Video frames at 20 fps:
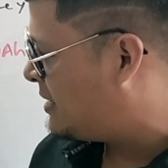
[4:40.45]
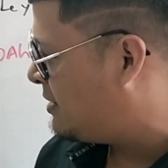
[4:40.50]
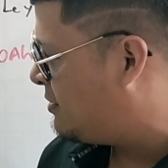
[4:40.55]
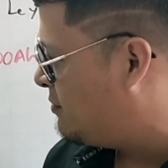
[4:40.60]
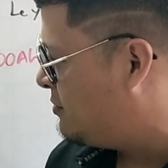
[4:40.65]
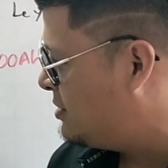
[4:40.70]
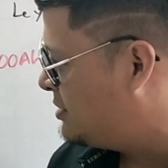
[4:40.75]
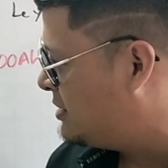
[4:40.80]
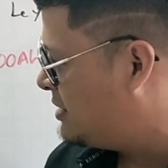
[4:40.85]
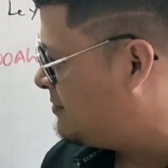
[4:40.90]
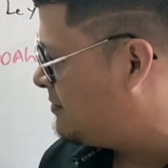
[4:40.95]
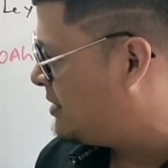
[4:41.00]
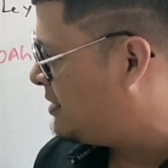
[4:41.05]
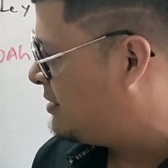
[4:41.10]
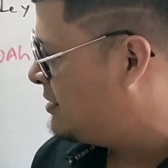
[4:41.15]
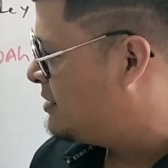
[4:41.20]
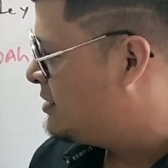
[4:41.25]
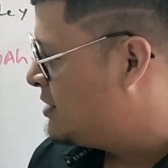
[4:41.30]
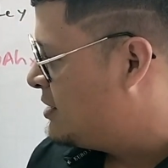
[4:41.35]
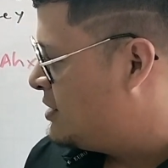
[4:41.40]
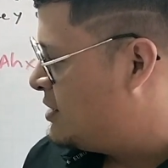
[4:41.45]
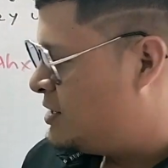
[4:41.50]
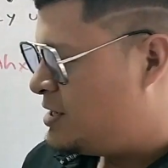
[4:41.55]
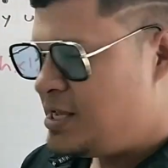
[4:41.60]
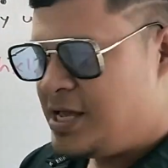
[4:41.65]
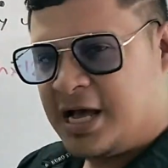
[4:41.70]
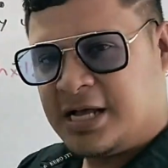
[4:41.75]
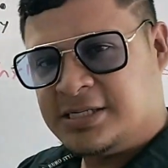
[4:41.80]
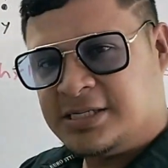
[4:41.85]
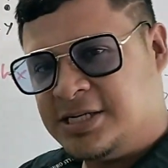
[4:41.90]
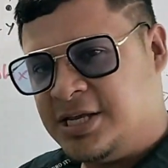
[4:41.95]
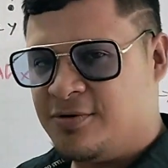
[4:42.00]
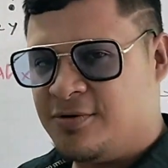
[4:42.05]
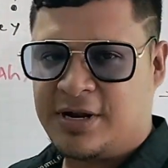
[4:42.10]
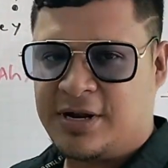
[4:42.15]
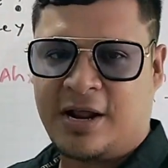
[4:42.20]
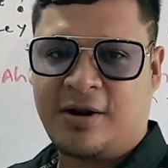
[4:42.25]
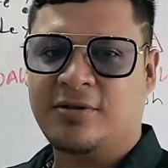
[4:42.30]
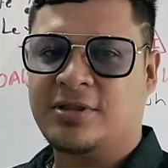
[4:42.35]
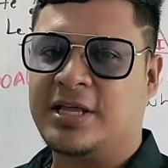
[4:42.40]
de última, y así
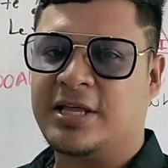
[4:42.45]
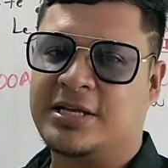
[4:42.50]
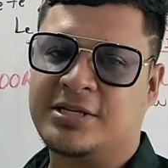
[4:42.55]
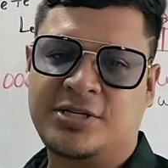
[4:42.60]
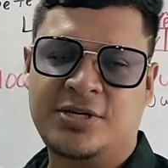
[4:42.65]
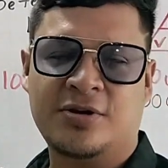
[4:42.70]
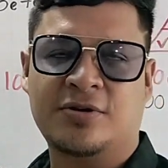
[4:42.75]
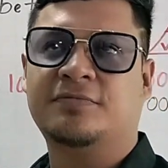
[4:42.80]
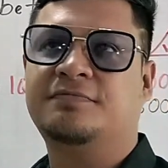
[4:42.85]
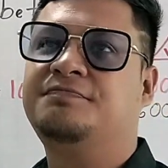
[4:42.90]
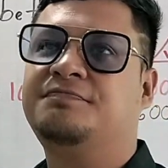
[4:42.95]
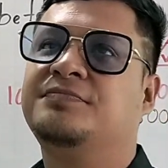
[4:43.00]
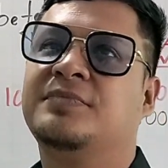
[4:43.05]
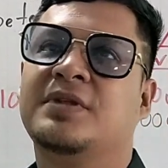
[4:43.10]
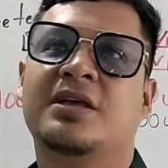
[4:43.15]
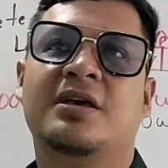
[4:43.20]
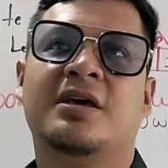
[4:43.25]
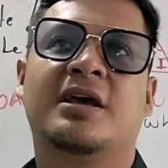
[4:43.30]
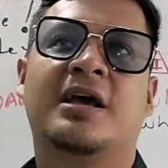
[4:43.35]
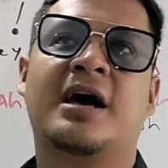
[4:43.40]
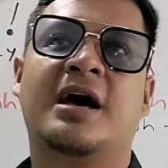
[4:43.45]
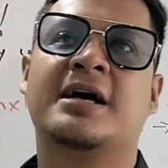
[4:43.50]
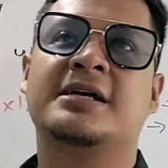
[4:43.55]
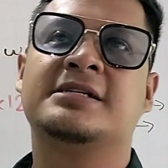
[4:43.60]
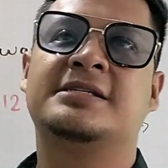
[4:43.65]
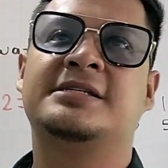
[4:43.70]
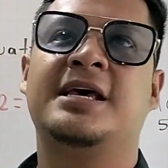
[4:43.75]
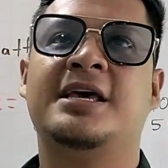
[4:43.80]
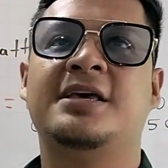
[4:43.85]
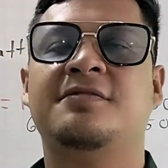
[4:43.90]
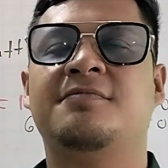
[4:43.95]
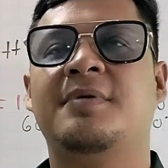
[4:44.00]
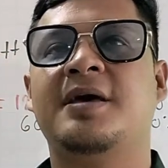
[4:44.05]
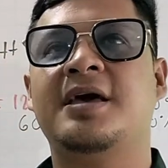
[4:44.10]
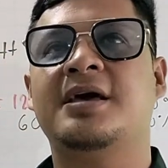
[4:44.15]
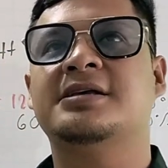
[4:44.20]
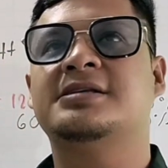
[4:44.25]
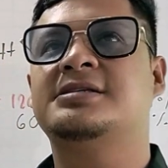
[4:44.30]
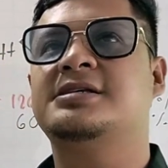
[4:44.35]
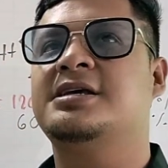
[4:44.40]
una rotación cada seis
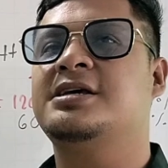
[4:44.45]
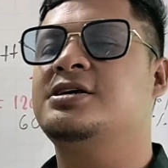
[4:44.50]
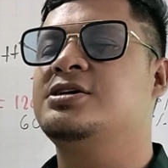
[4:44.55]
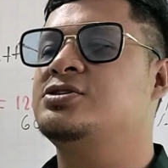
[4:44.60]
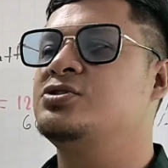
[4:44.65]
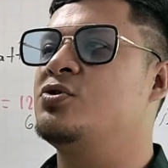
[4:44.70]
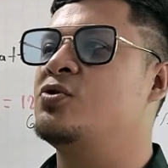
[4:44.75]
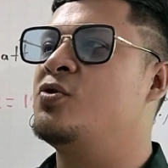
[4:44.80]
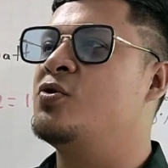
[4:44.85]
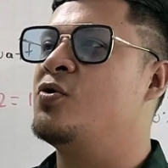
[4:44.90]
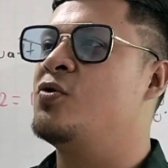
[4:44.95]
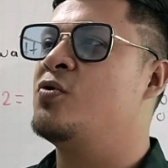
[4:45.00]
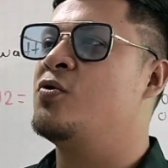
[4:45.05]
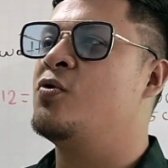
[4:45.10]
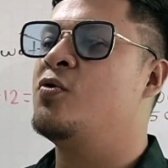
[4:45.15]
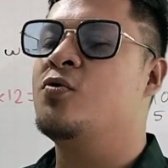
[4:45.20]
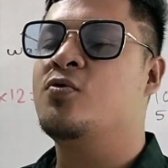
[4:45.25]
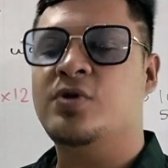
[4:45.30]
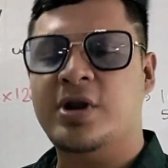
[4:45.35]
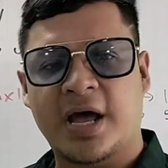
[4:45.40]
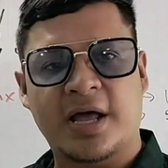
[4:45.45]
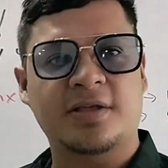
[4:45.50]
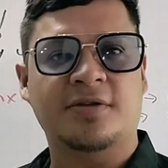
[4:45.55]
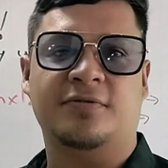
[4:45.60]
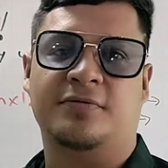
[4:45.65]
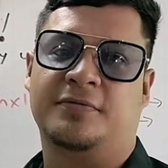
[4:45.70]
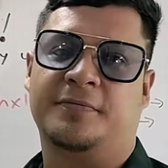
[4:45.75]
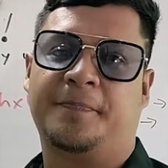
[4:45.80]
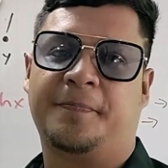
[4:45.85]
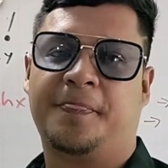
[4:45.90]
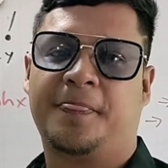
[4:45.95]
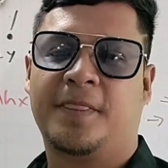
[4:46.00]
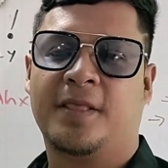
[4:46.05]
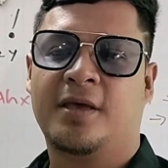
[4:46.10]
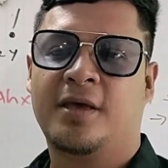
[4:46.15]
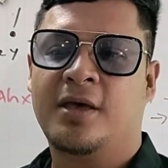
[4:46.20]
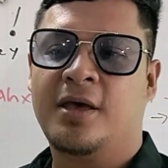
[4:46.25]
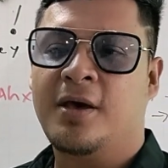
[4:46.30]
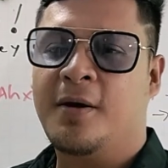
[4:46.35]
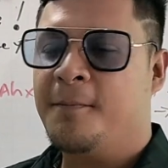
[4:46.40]
meses o un año.
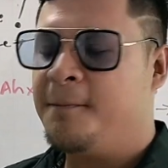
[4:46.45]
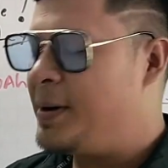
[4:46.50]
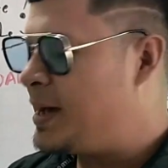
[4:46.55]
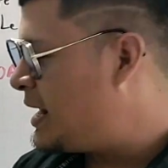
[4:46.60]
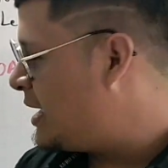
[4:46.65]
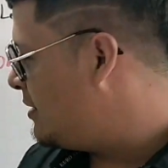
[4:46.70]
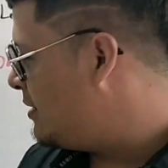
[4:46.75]
Para